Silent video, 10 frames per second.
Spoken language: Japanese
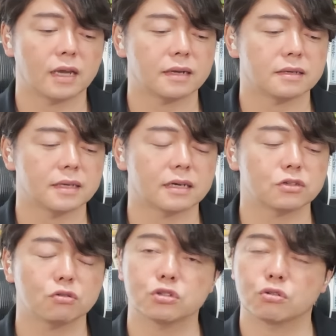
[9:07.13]
円、
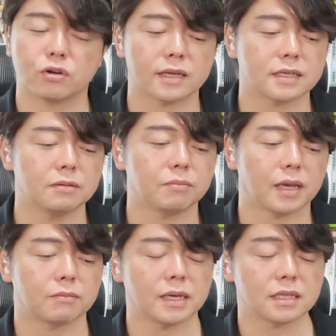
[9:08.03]
145円近
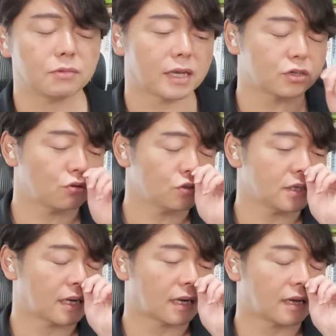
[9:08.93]
辺、まあ言っても
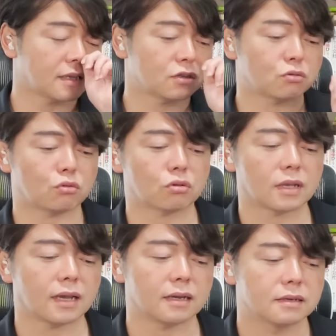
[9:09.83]
140円かなっていうところ
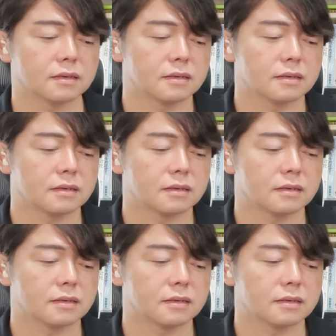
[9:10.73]
で、